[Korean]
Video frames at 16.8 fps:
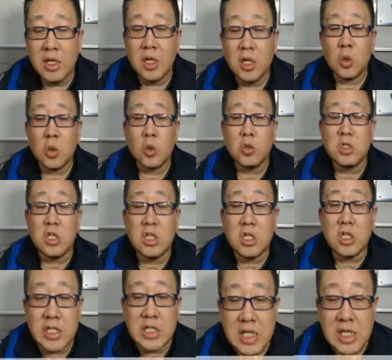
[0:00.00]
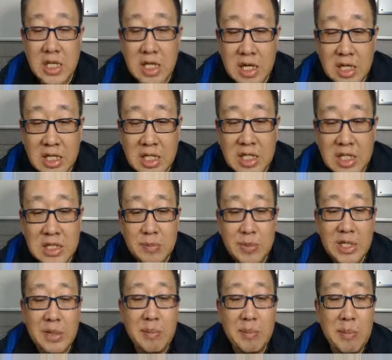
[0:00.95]
콘서트를 개최하니까 티켓을
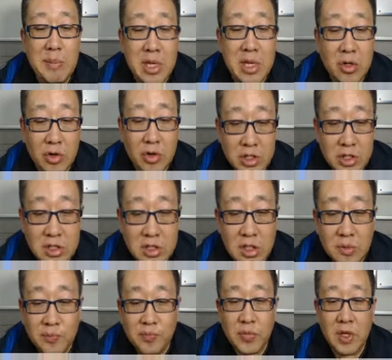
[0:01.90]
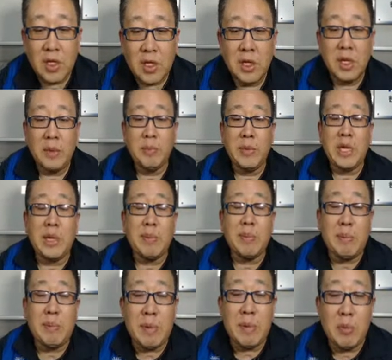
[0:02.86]
미리 판매하는 거예요. 그래서 미리
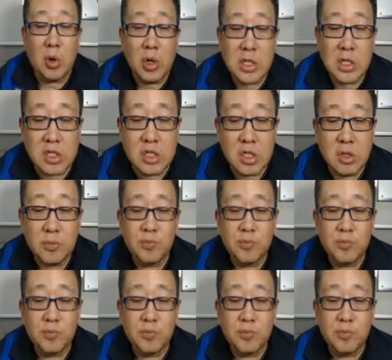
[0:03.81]
판매하면 뭐가 되죠?